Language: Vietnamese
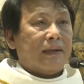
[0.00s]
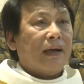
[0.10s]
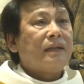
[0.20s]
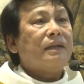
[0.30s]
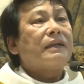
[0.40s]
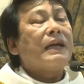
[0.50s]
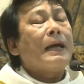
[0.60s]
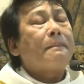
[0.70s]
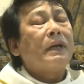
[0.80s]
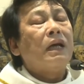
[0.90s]
đấng
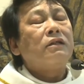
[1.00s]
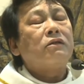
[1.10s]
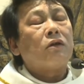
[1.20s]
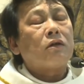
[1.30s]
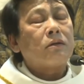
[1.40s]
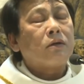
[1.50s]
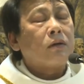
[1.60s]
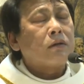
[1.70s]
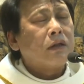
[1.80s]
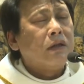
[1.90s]
đem đến cho
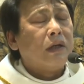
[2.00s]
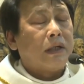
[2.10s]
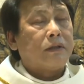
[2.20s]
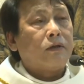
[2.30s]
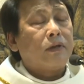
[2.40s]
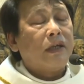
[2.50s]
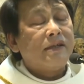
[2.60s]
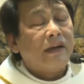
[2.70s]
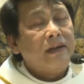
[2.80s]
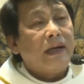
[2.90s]
con người cho thế
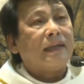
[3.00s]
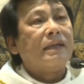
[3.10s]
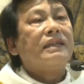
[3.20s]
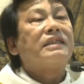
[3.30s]
giới này